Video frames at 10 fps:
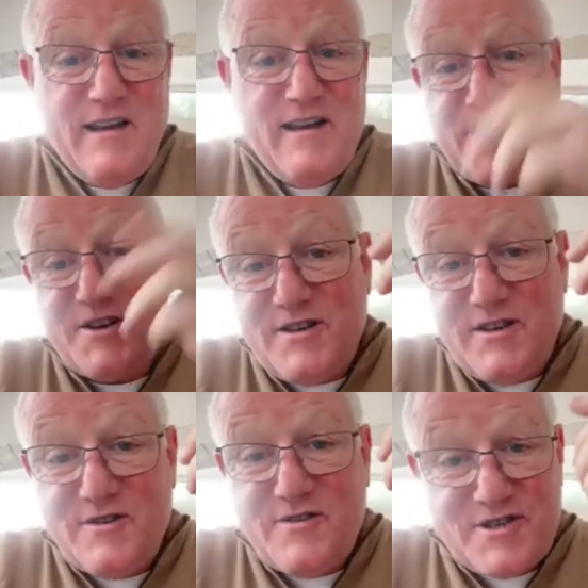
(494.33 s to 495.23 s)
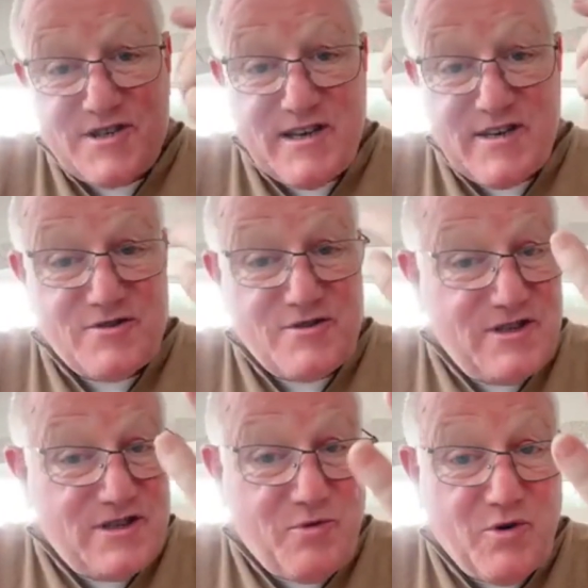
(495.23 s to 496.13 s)
L'argent que j'ai, que je
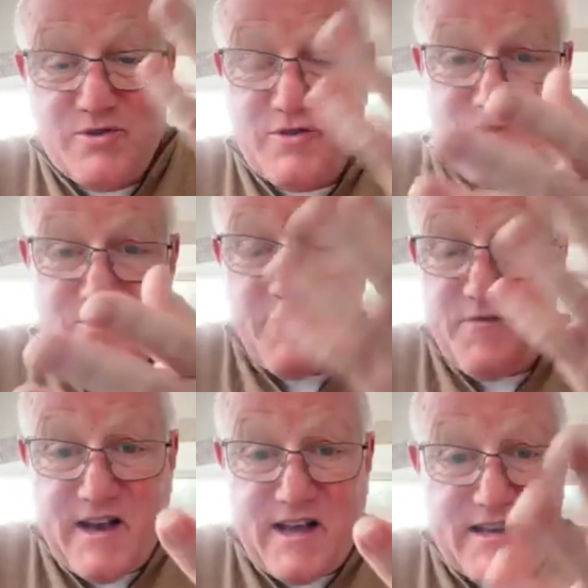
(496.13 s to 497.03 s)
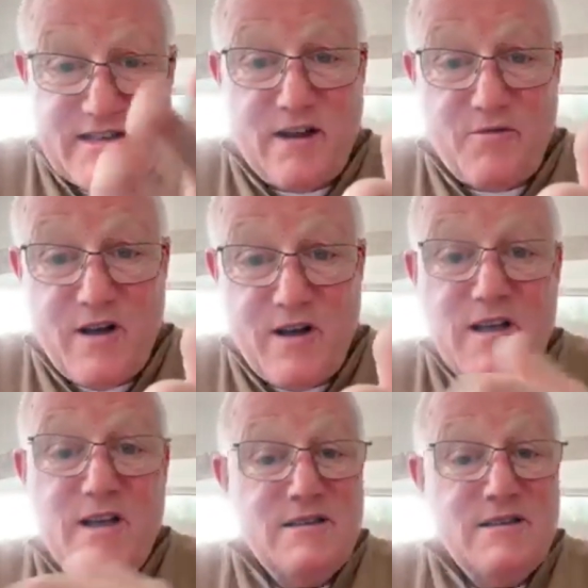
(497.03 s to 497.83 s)
dispose, que Dieu me fait la grâce d'avoir,